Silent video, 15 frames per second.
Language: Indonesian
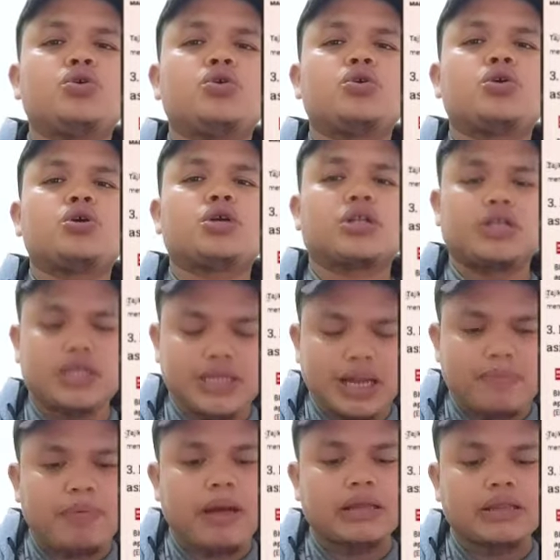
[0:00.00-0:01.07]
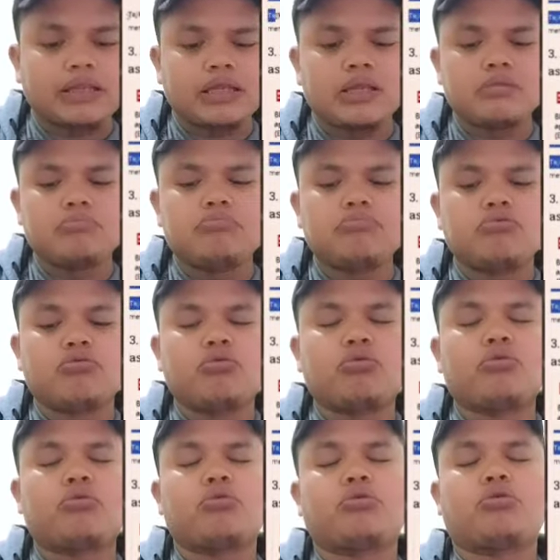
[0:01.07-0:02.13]
Tajikistan juga melakukan penggerebekan
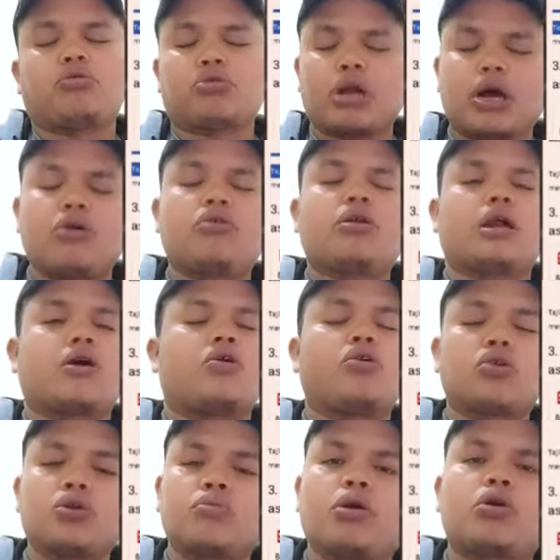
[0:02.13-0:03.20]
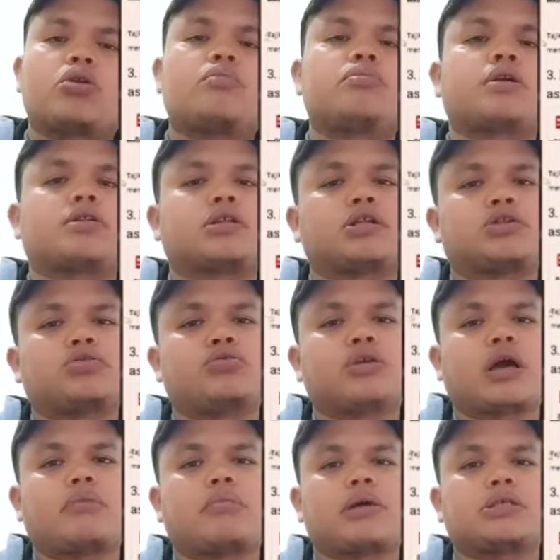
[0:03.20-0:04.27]
di jalan-jalan ketika terlihat ada
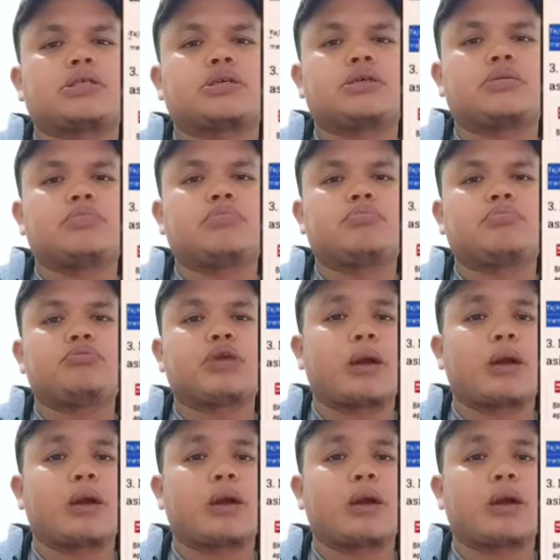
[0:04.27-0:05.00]
perempuan yang memakai hijab